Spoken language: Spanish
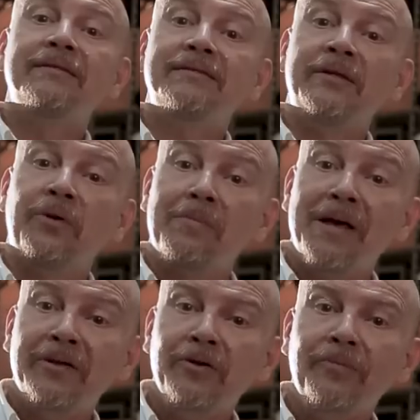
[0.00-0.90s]
sino en
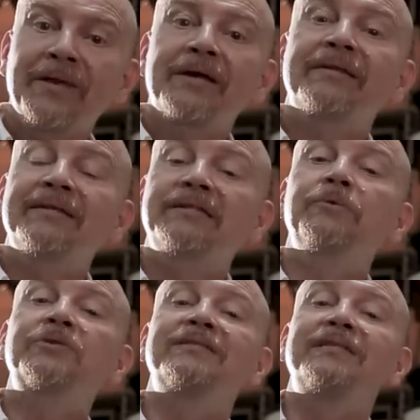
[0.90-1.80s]
medio,
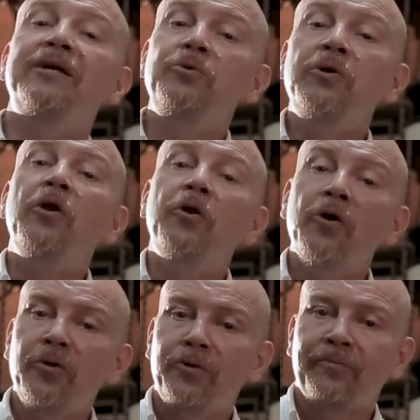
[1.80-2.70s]
decimos que está en un
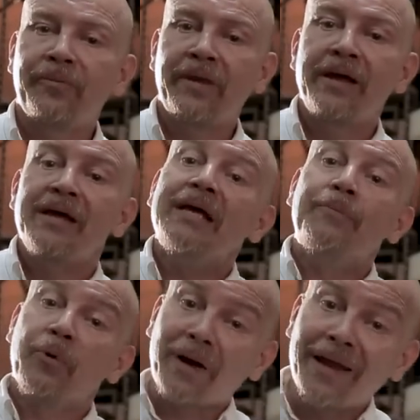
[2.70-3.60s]
nodo. Y
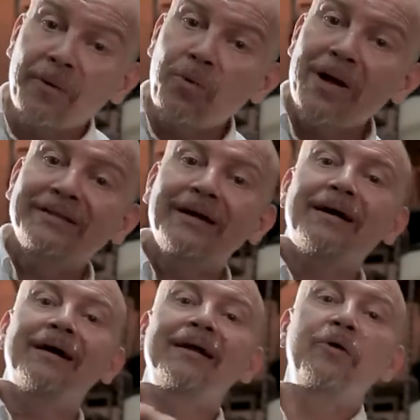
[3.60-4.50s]
por cada vuelta,
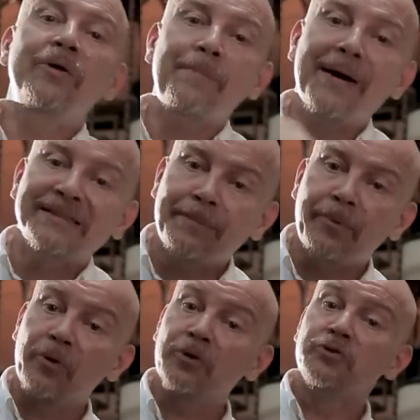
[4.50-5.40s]
la luna pasa
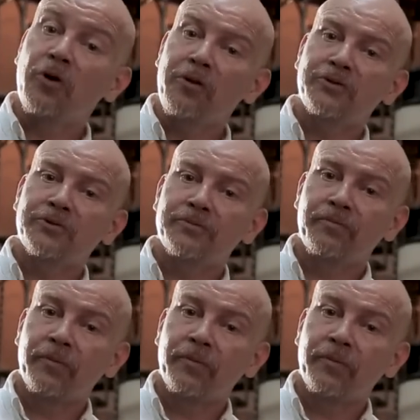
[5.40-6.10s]
por dos nodos.